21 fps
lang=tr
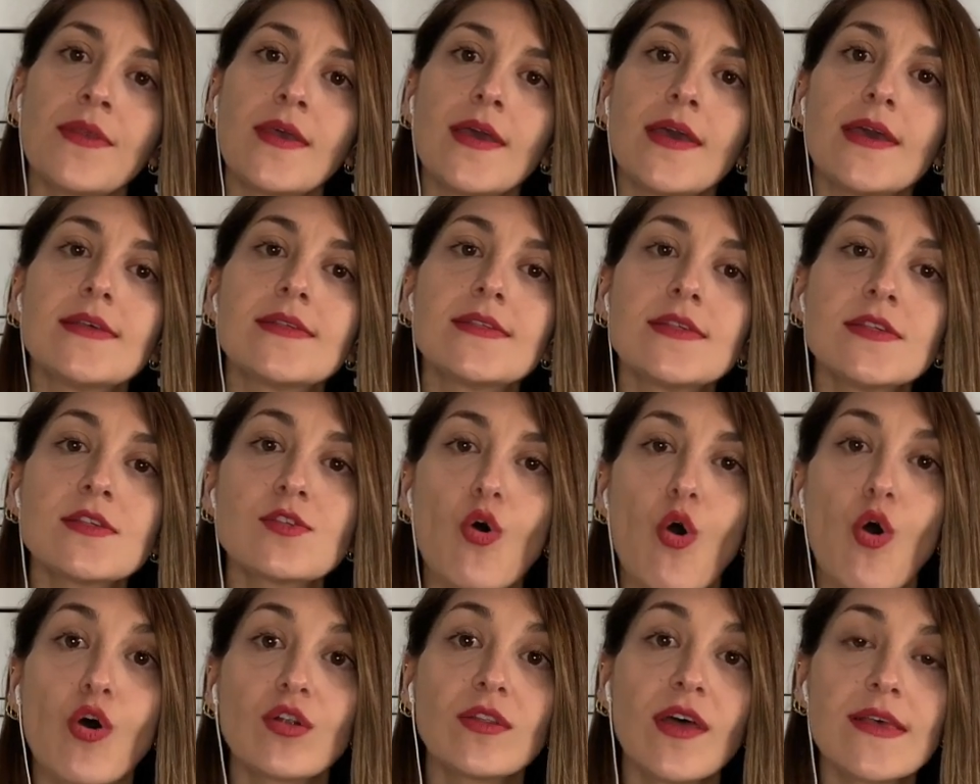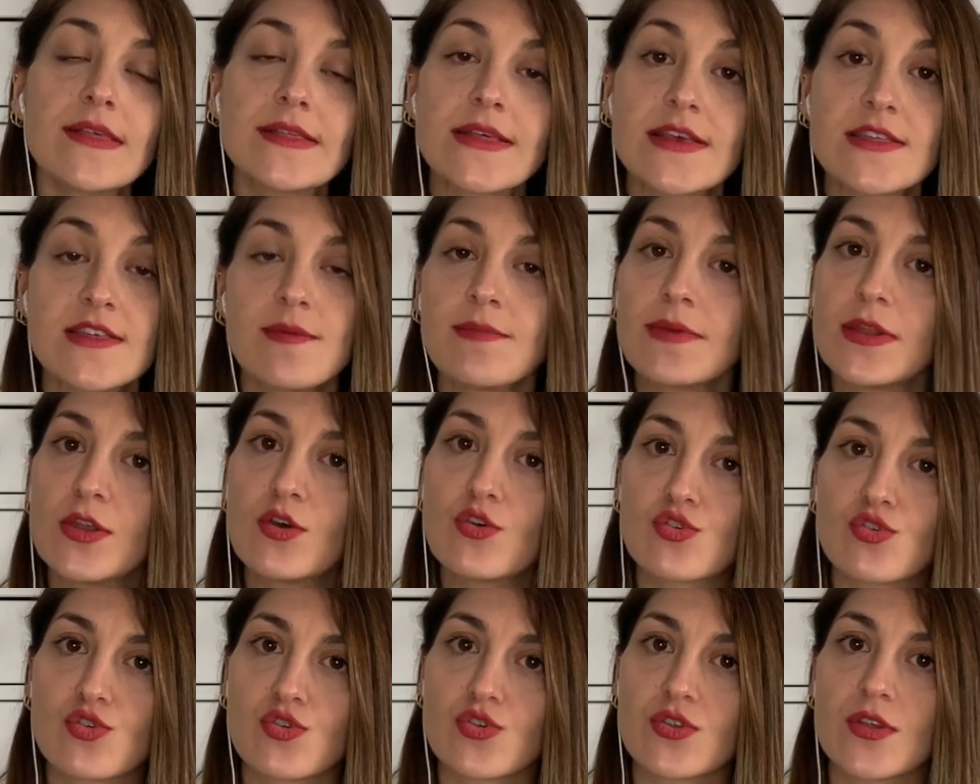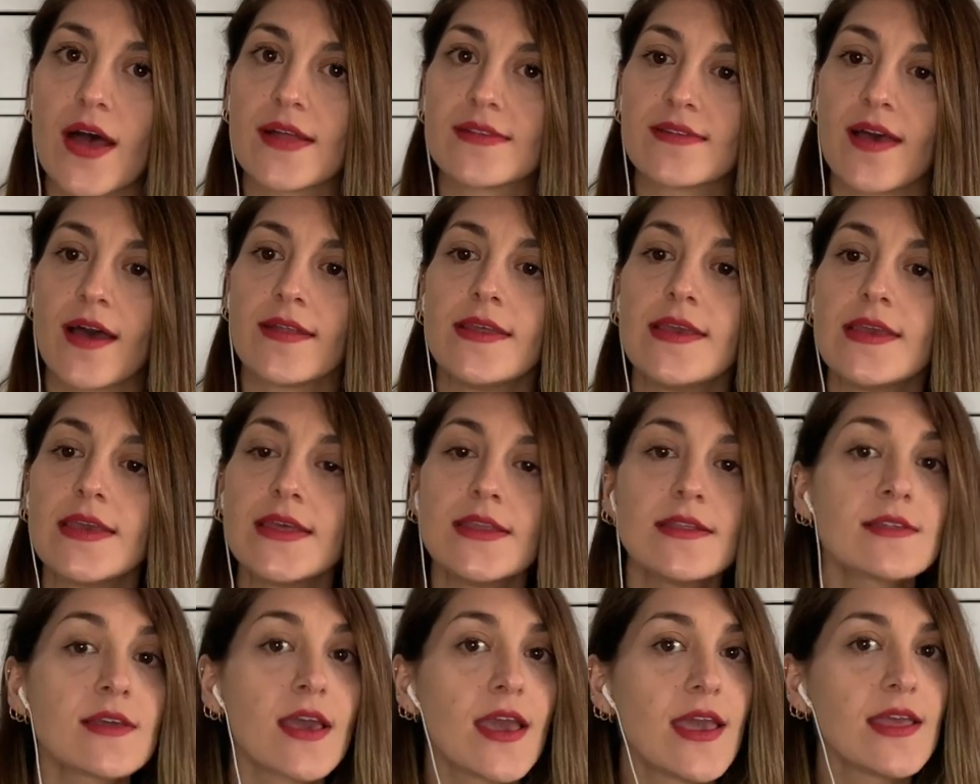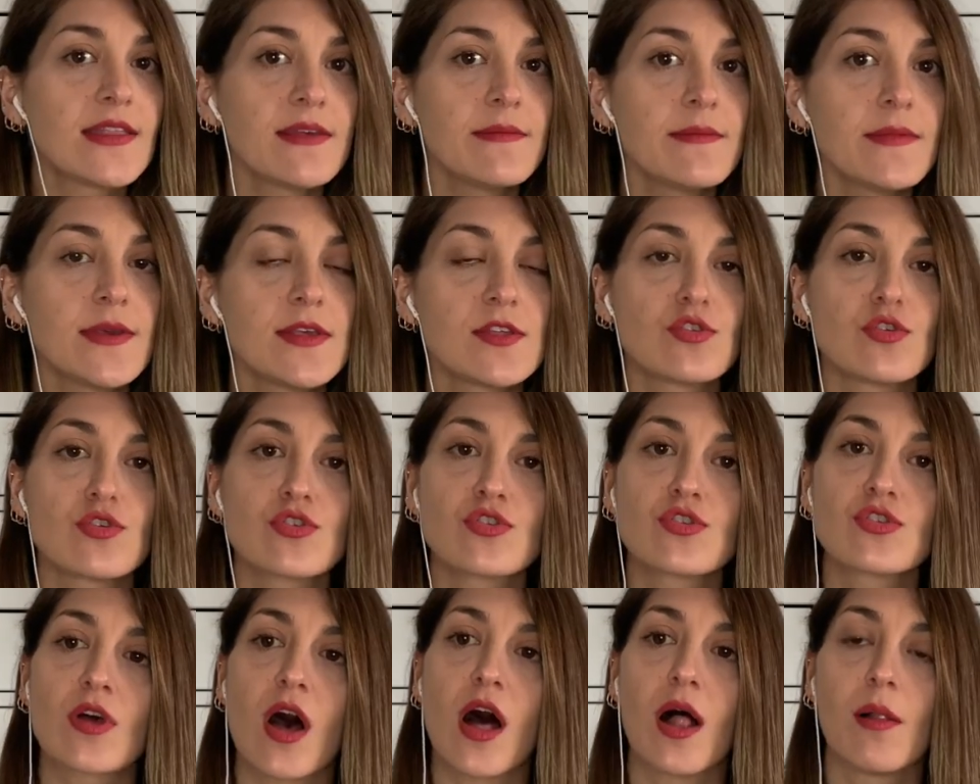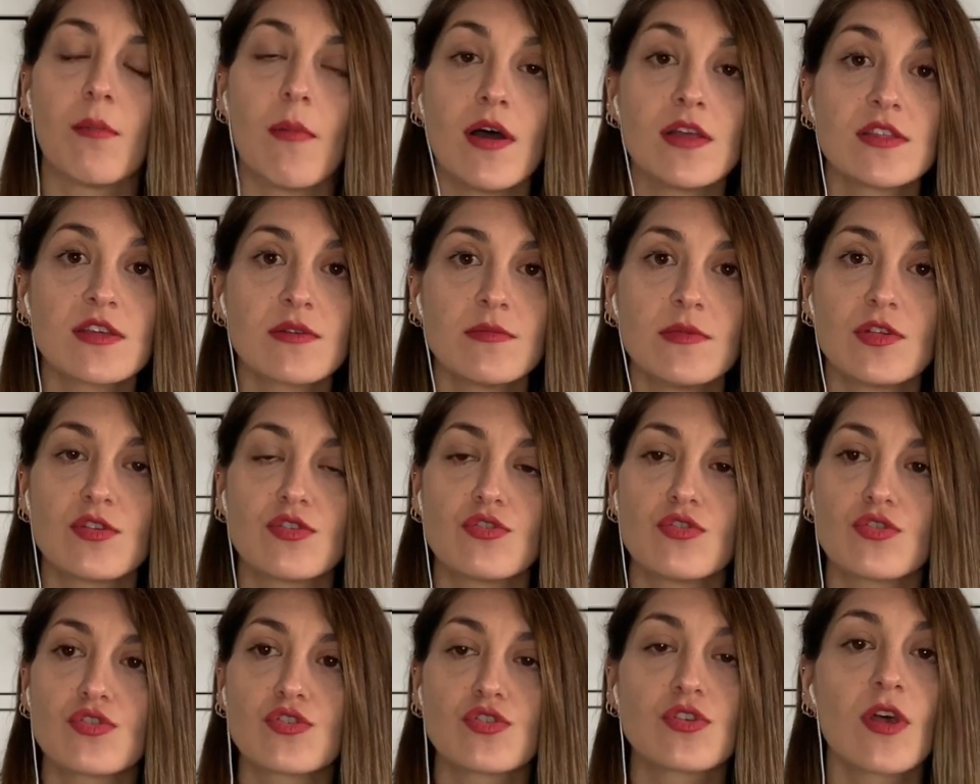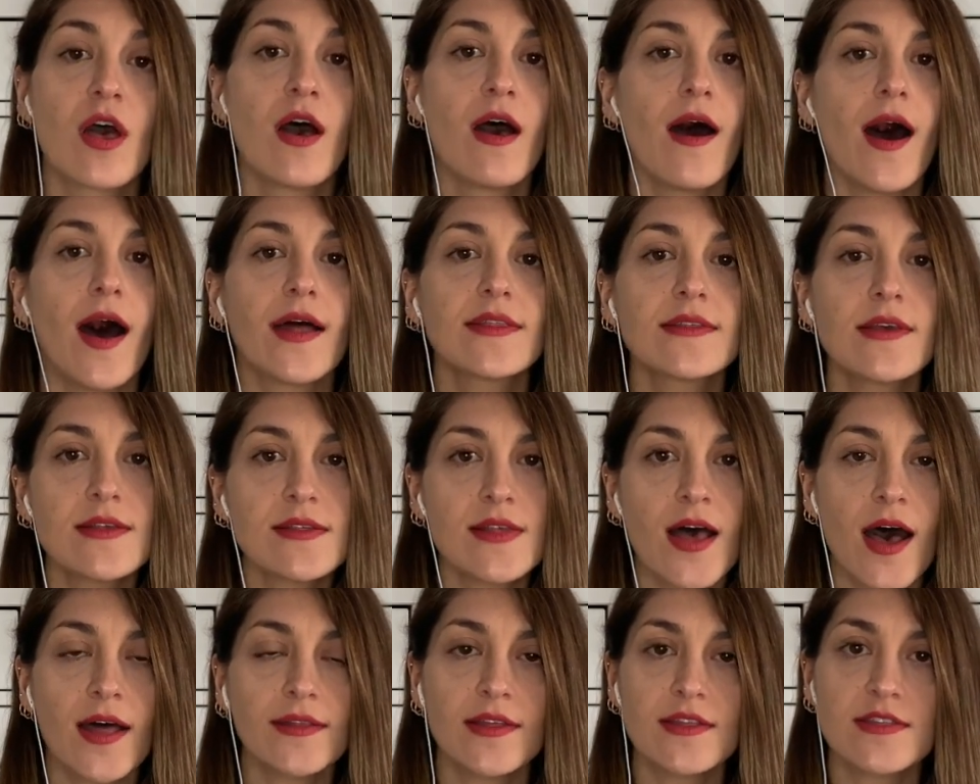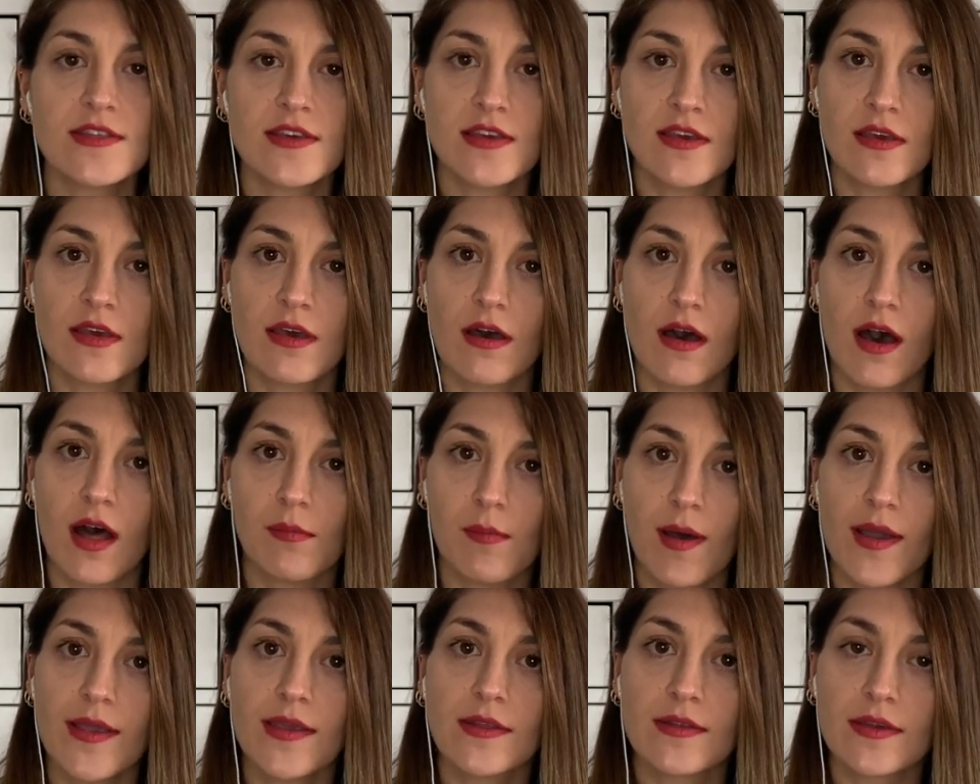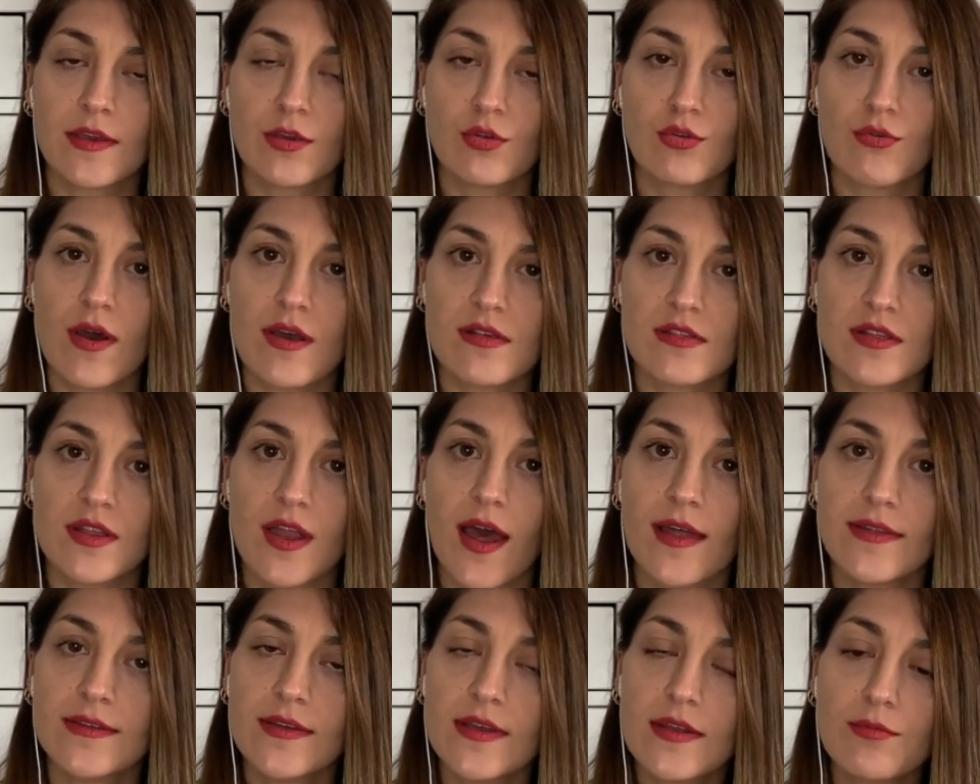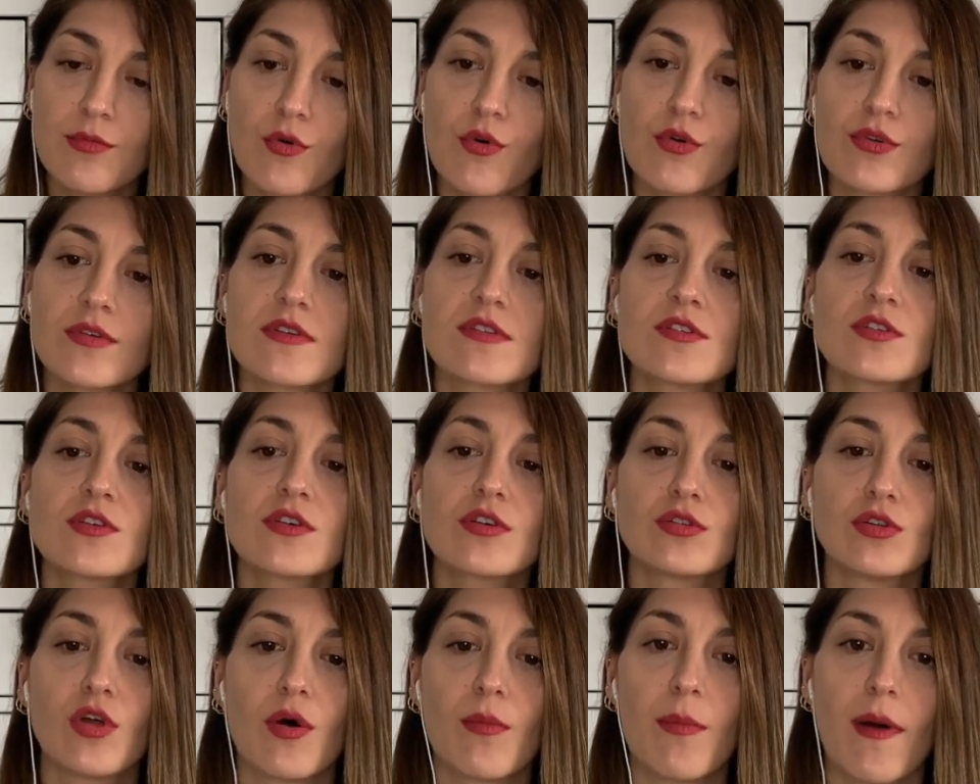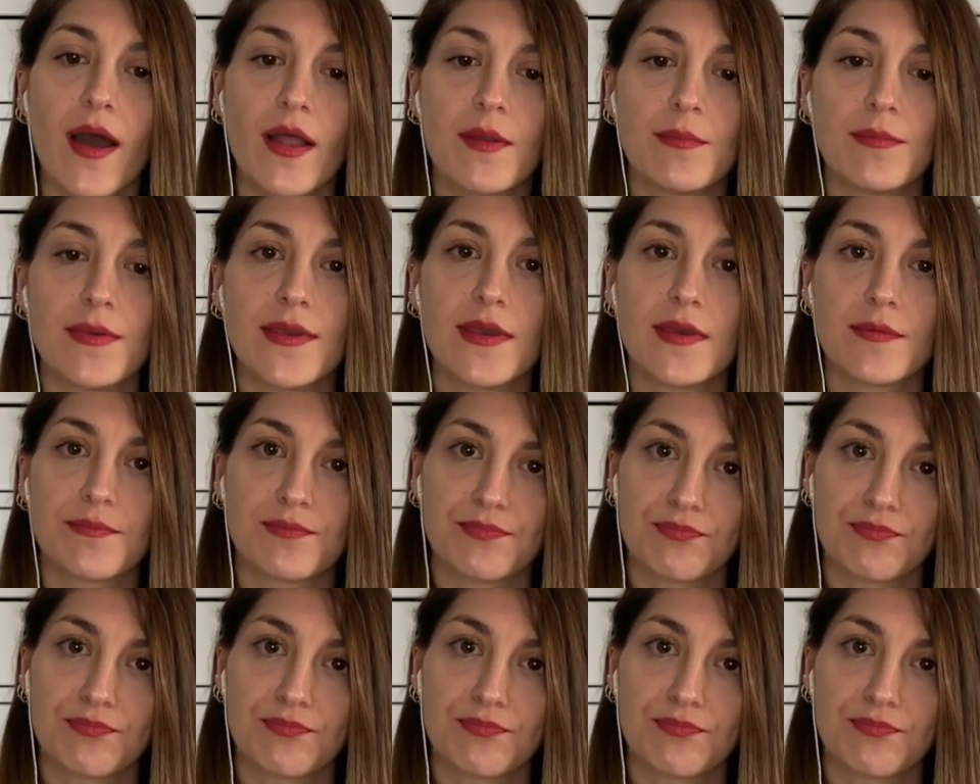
E siz oradan seçebiliyorsunuz zaten. İngilizce eğitim mi istiyorsunuz, Almanca mı istiyorsunuz? Hatta sadece Almanya'daki üniversiteler değil, bu orası global bir